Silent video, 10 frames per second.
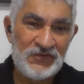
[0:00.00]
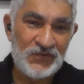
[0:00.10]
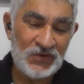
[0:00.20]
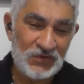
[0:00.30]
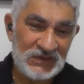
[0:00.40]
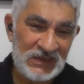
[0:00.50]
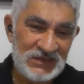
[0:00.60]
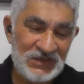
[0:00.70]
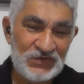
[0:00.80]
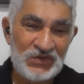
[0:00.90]
E foram
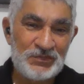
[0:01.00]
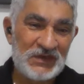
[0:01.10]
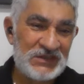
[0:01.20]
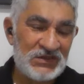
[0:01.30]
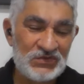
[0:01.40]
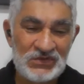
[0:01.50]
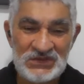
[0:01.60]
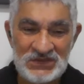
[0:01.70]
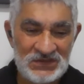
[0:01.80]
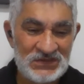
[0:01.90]
até Jesus para
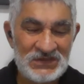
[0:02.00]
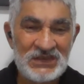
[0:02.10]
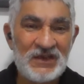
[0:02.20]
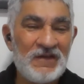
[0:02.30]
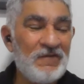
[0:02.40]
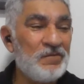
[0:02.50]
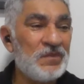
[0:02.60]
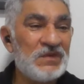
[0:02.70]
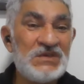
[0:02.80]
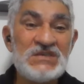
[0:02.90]
Jesus
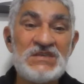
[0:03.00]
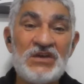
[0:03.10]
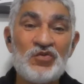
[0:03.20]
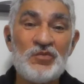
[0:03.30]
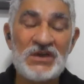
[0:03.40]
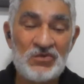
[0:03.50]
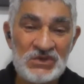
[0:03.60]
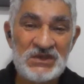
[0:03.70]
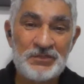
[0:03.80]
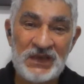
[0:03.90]
dizer alguma
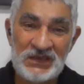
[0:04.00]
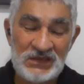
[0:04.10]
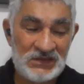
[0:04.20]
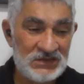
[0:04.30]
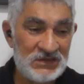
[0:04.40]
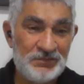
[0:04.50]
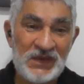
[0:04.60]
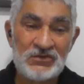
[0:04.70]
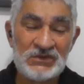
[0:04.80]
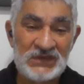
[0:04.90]
coisa para eles e
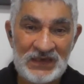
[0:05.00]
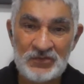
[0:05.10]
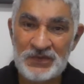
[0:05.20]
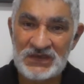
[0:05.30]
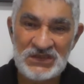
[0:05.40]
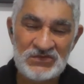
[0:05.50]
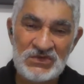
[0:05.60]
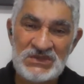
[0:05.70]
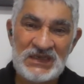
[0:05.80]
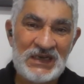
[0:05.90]
perguntaram para
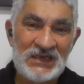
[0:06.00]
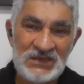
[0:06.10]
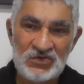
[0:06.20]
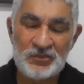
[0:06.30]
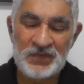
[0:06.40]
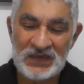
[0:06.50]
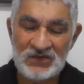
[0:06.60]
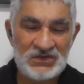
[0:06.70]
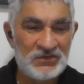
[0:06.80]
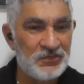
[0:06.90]
Jesus se era lícito
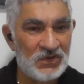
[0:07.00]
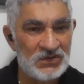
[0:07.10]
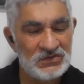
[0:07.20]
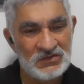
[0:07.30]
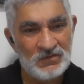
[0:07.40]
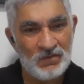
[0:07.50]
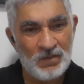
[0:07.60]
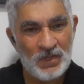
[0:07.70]
pagar os impostos.